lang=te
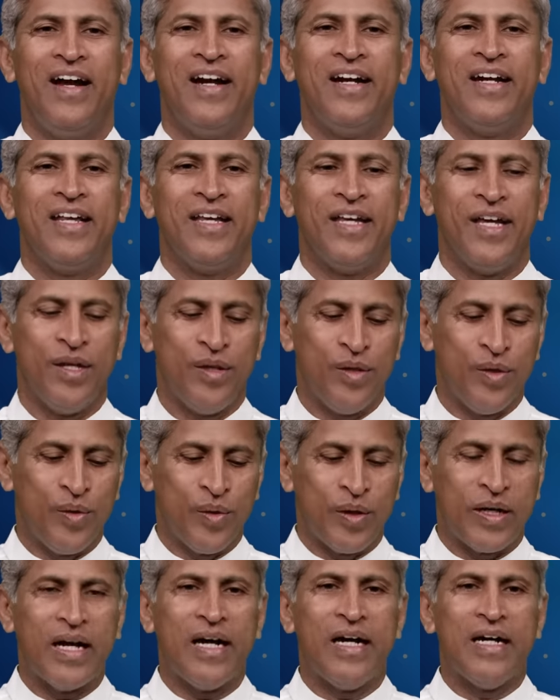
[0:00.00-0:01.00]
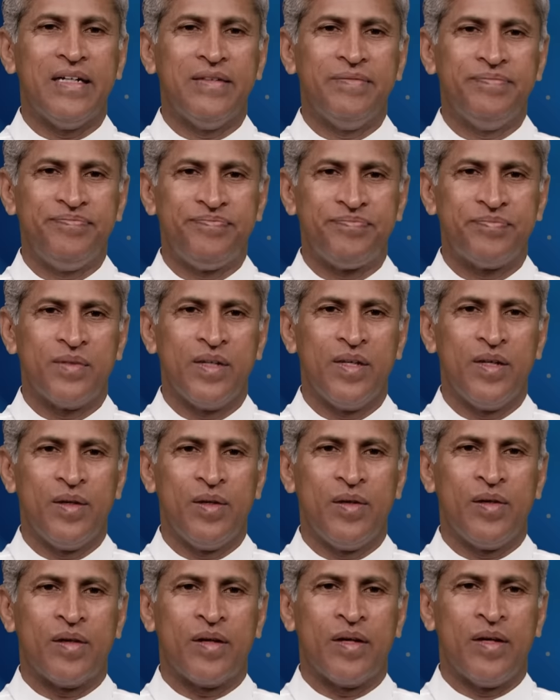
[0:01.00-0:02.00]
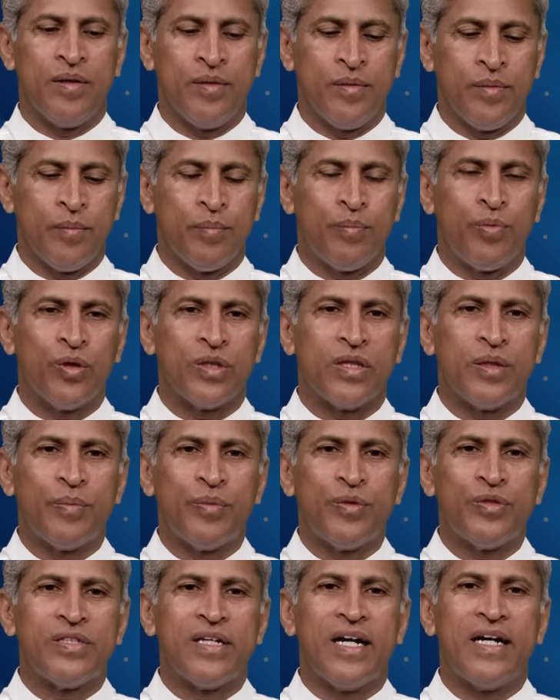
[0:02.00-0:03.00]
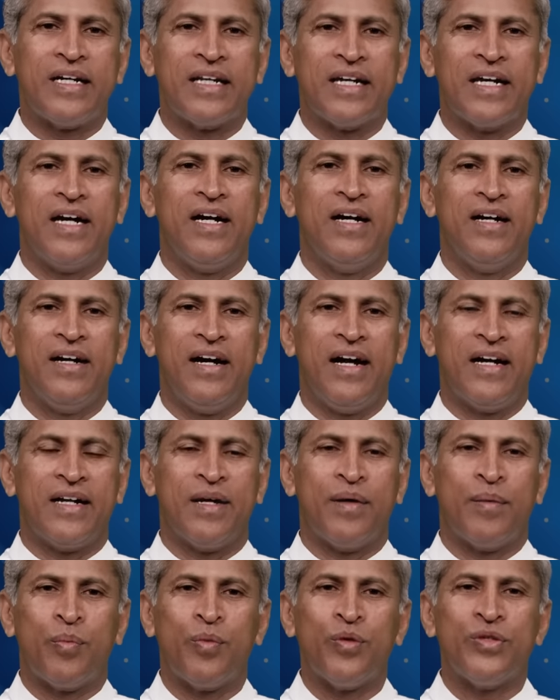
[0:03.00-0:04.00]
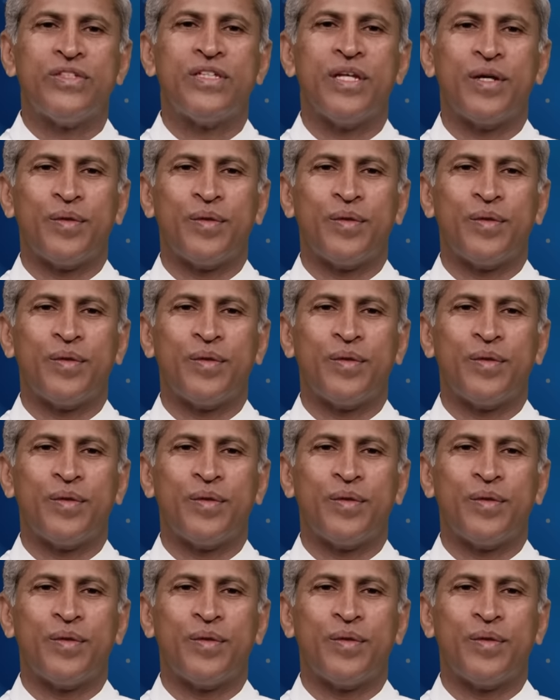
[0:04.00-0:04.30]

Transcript: అంటే ఏదో ఒక ఒక పూత పూసినట్టుగా అట పూస్తే